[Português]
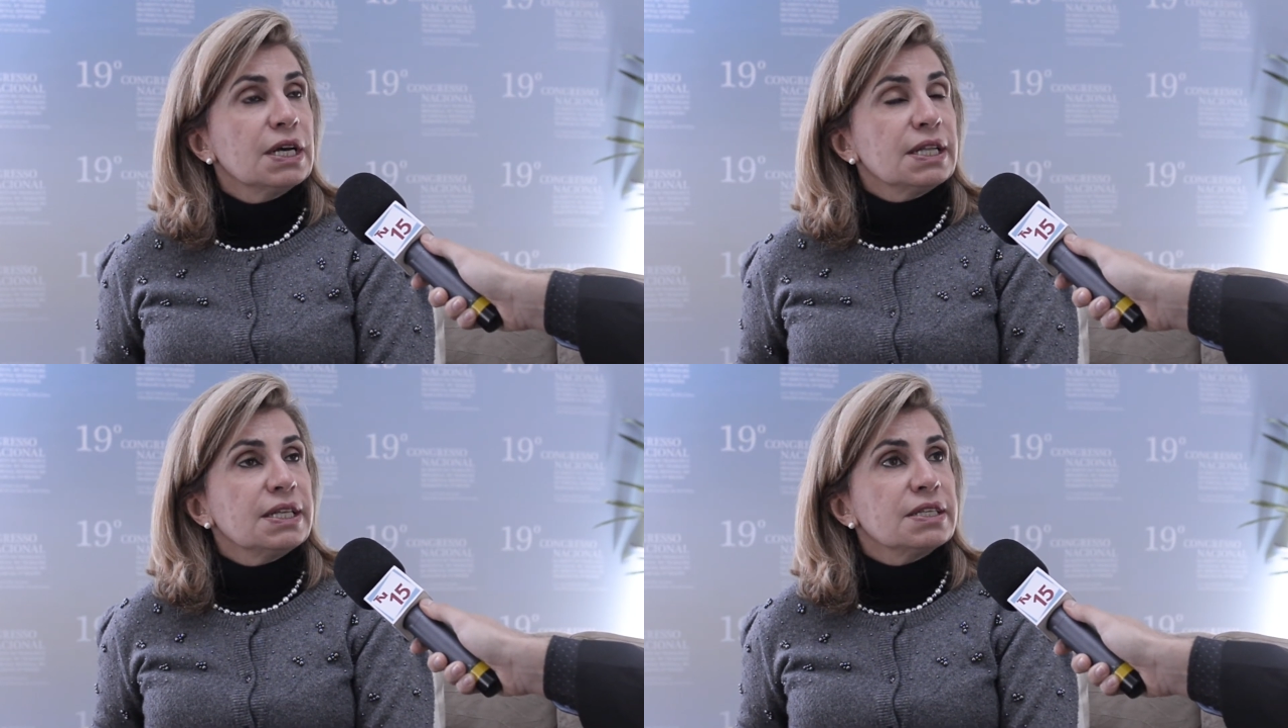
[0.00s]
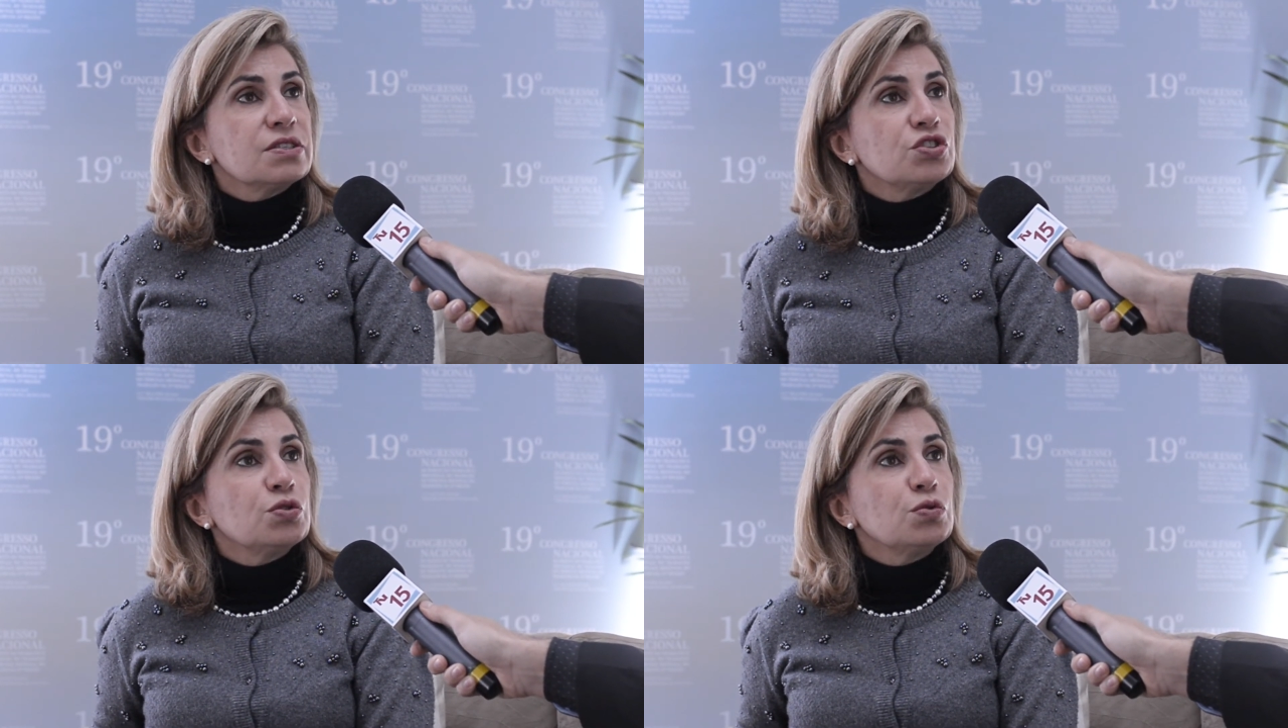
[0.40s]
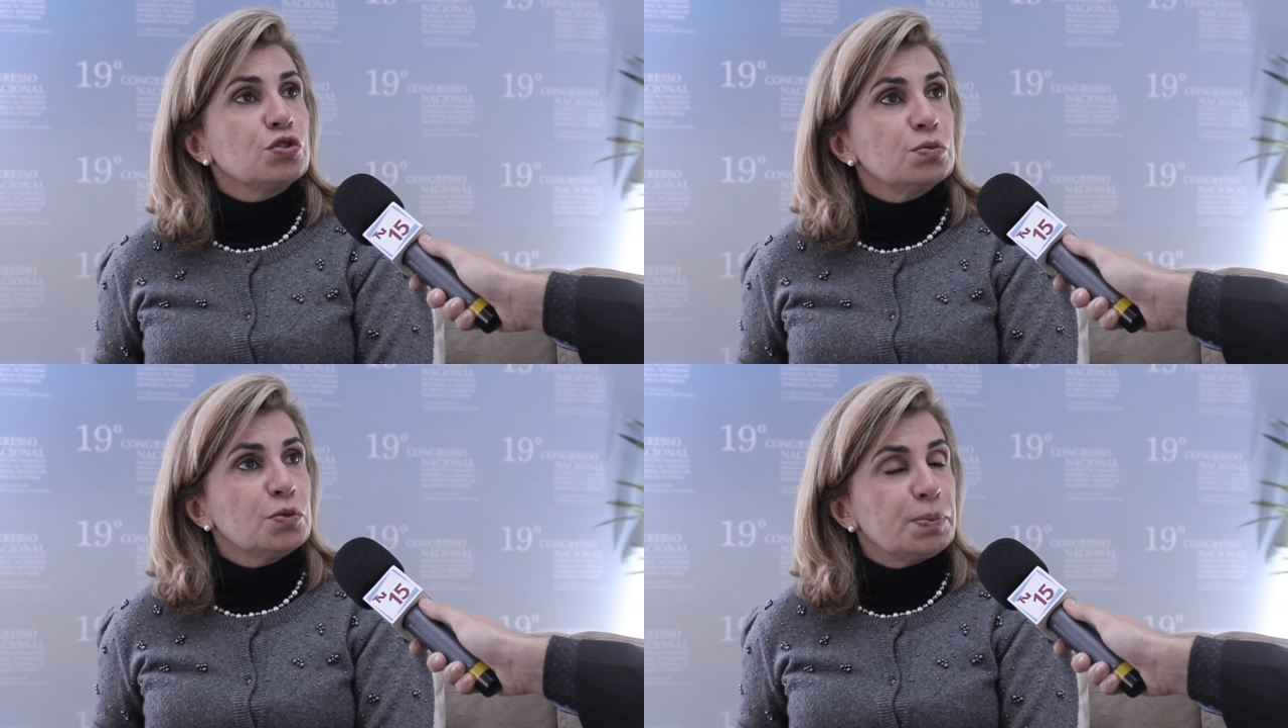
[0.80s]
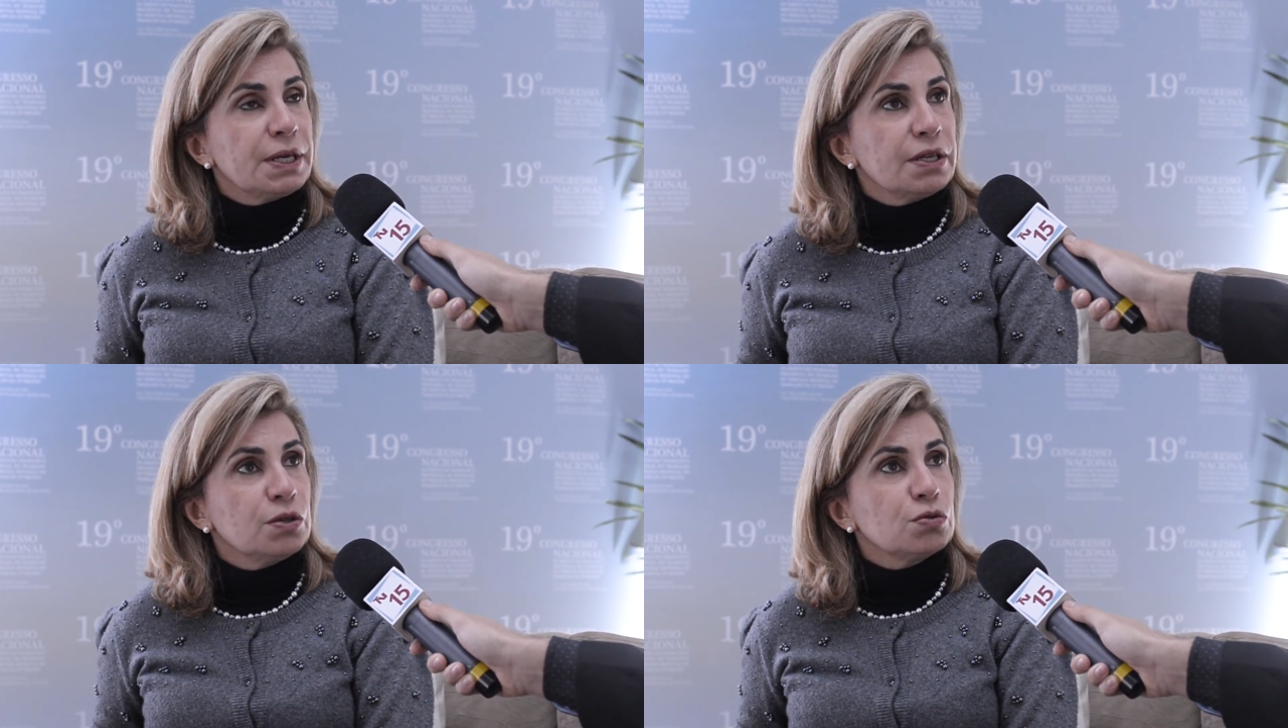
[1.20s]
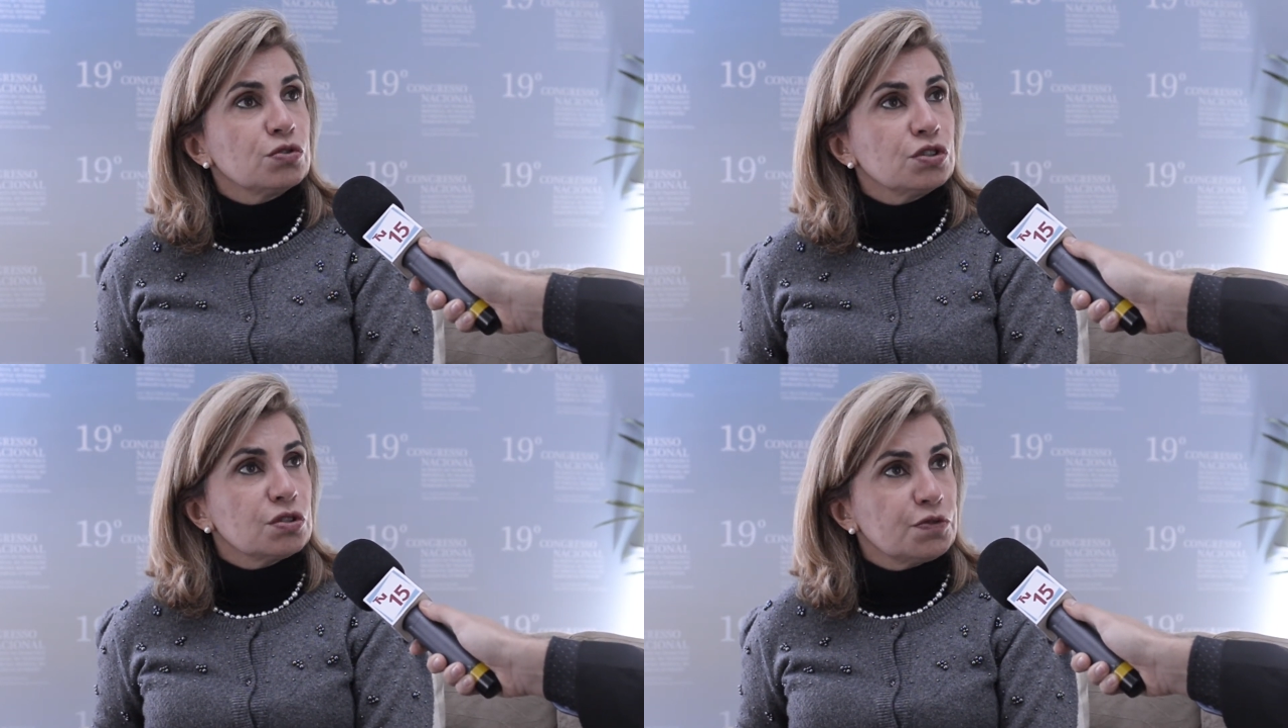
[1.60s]
neste último período
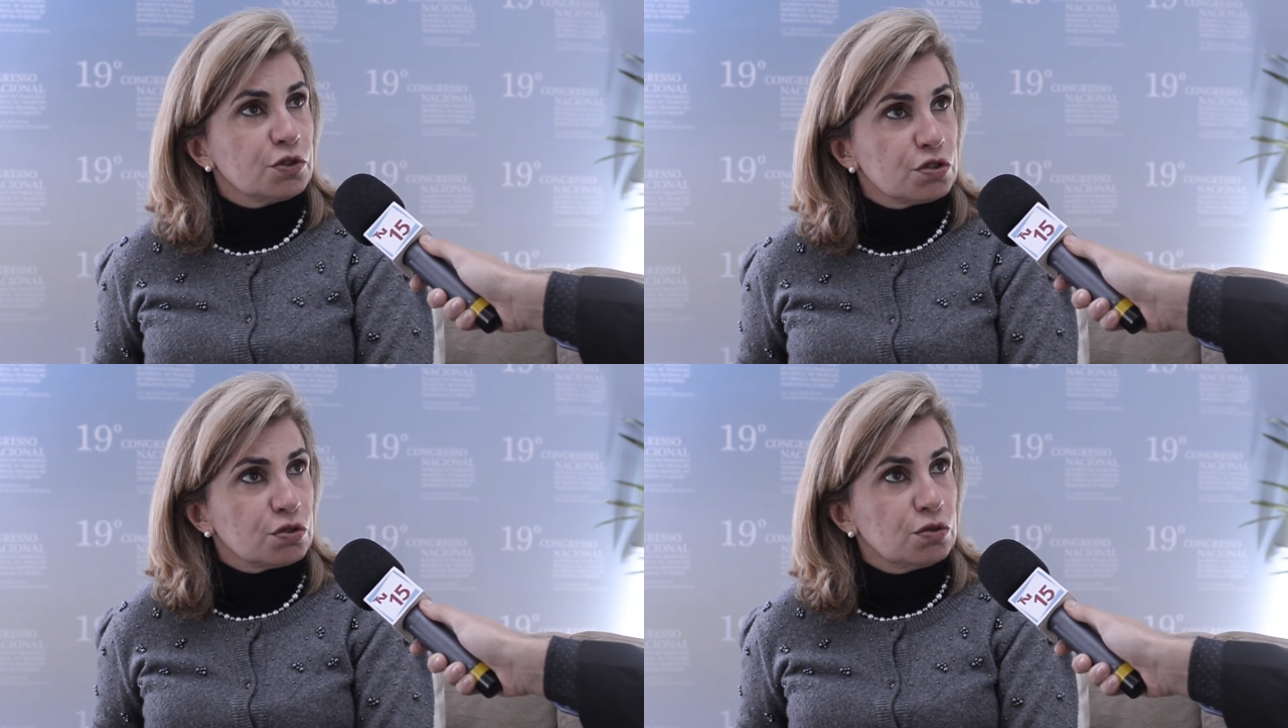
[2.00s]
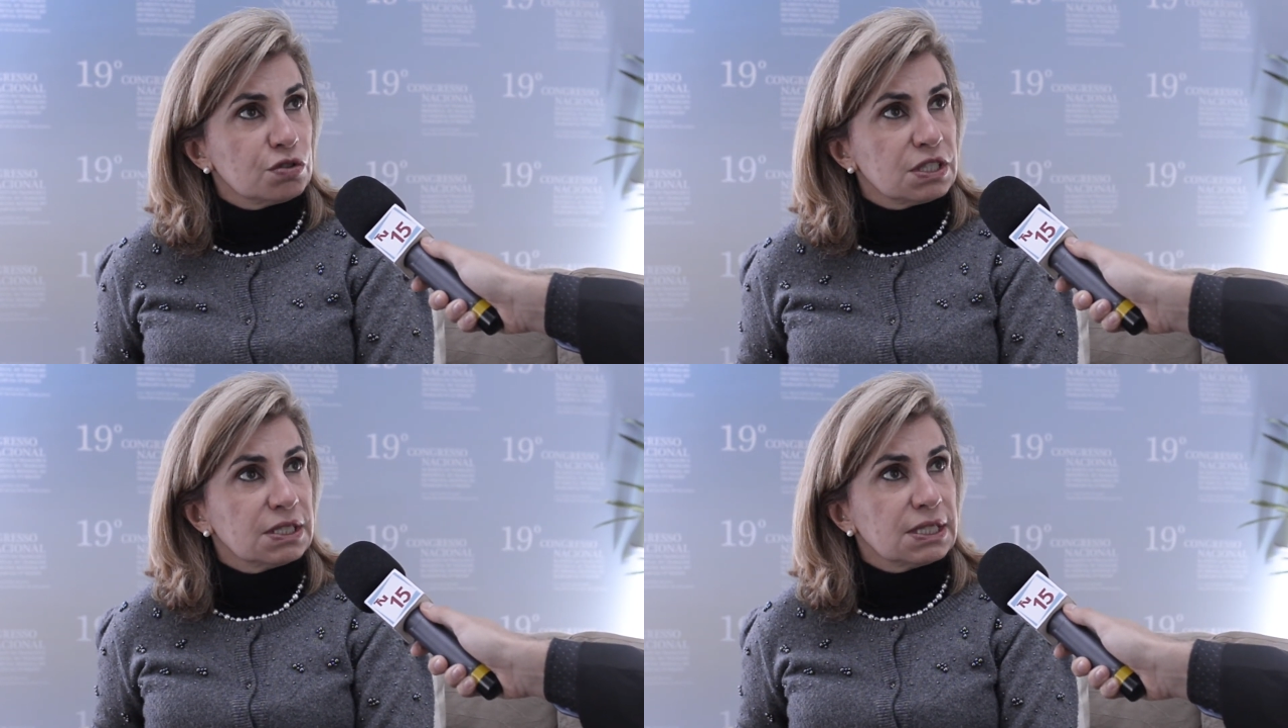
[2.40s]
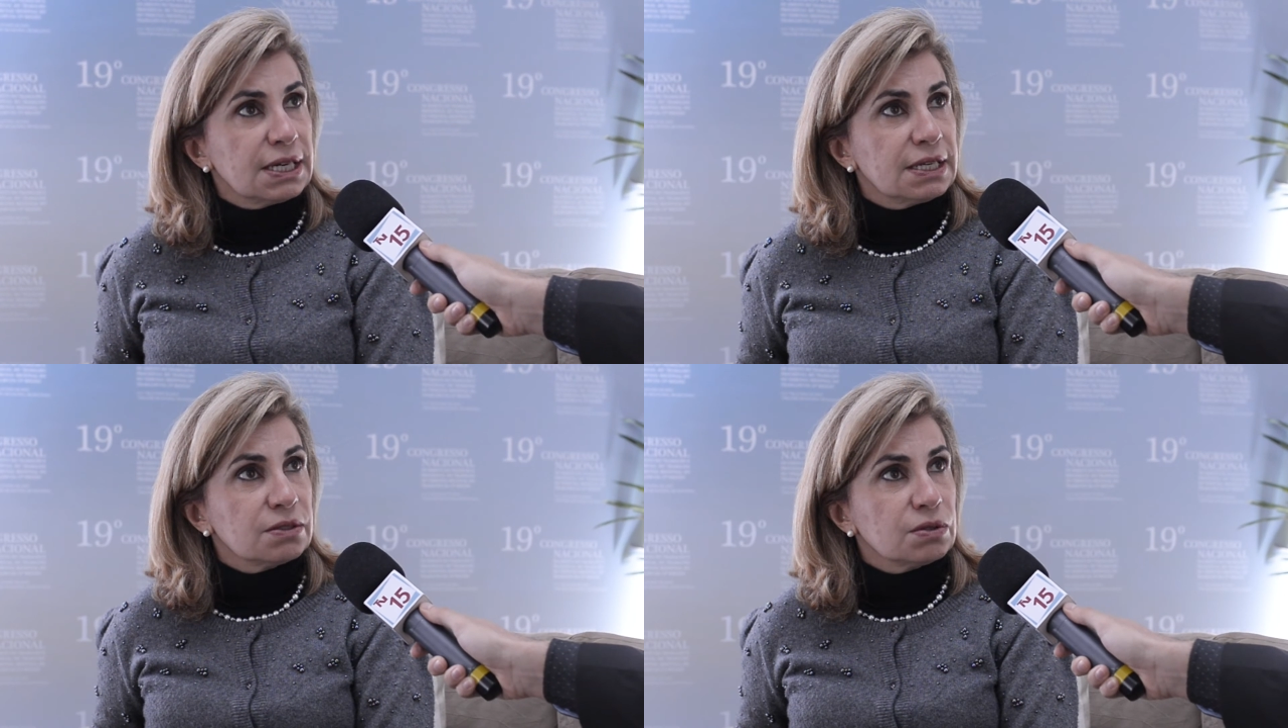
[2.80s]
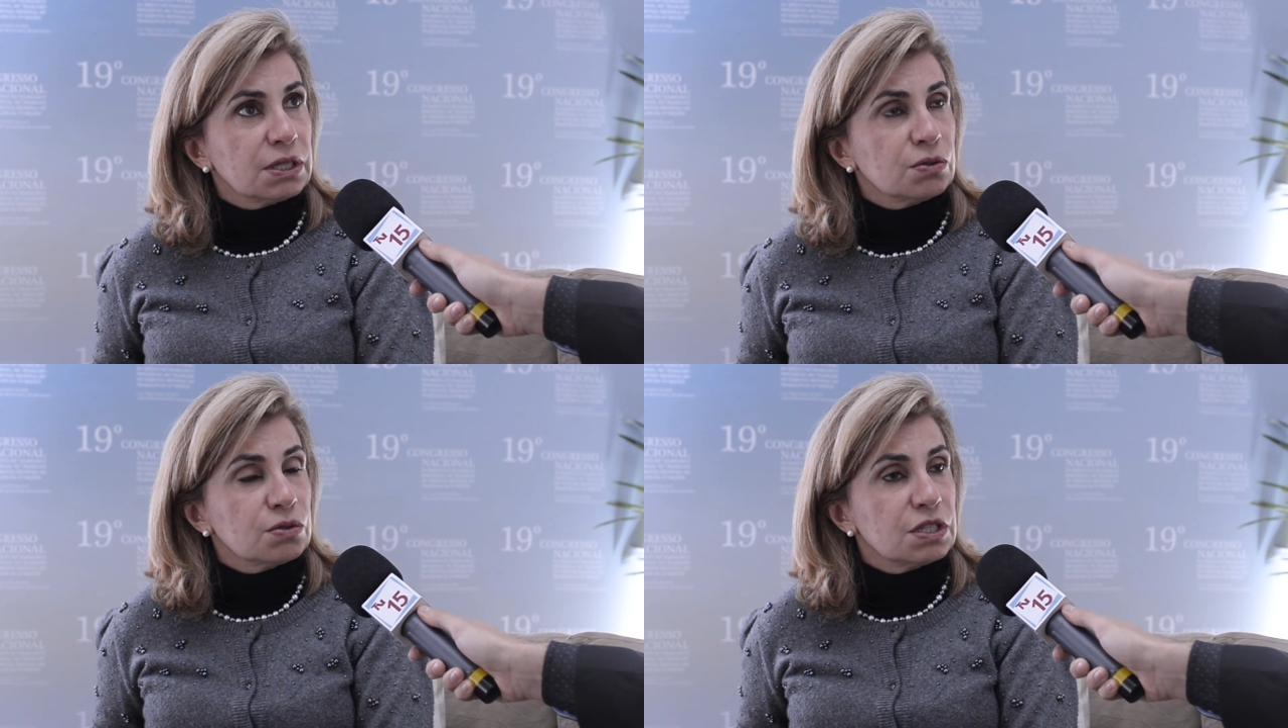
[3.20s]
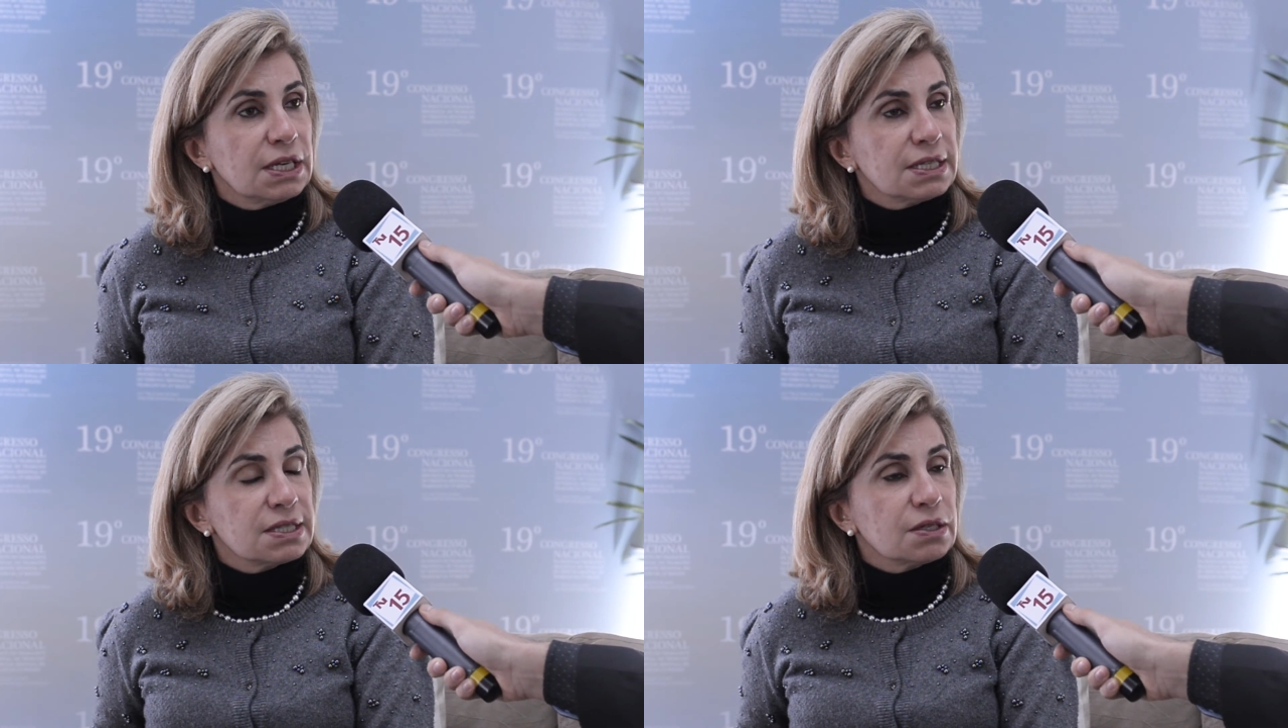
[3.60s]
de esforço concentrado da
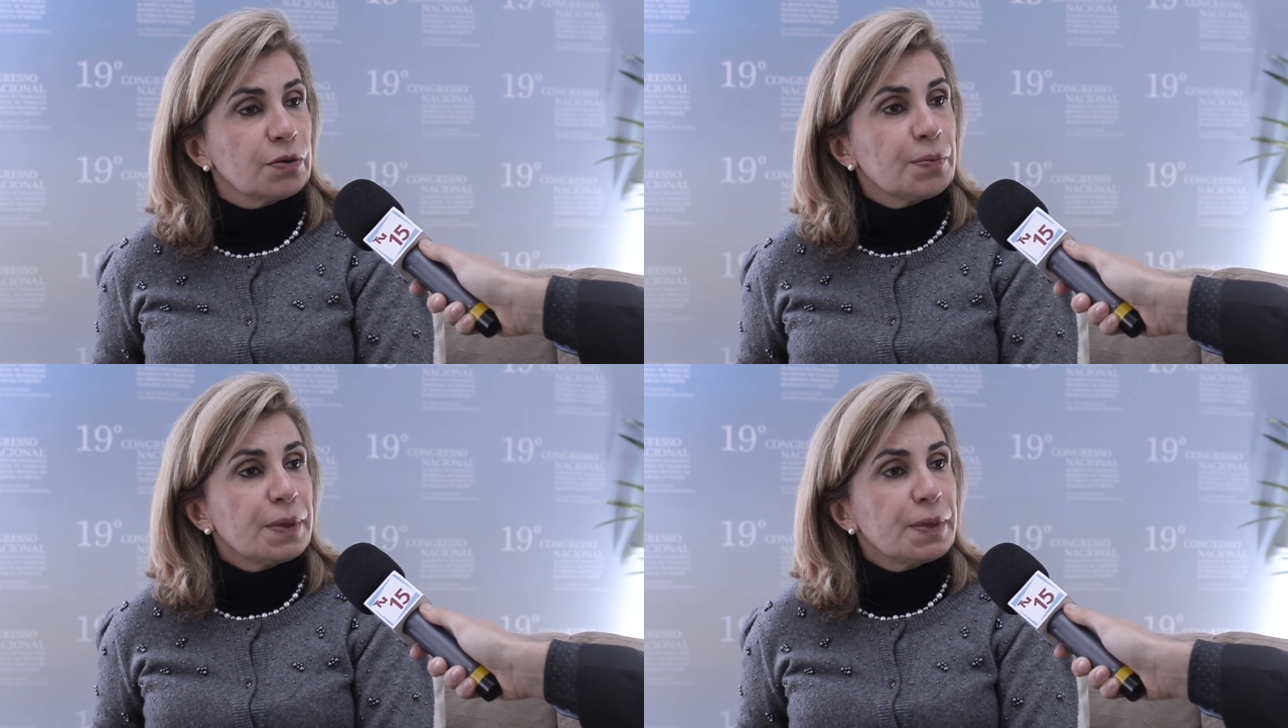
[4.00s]
conciliação.